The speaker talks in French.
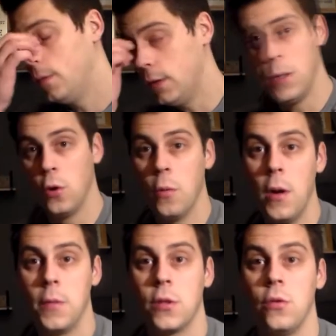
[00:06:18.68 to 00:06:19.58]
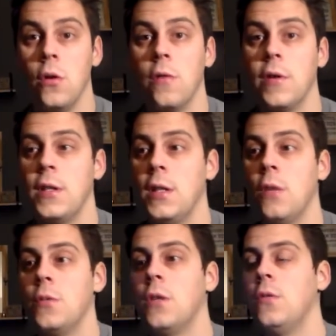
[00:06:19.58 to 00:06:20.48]
Et c'est normal, parce qu'en vrai, c'est
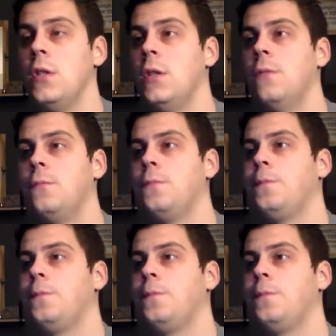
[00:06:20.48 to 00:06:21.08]
comme ça aussi. Hein.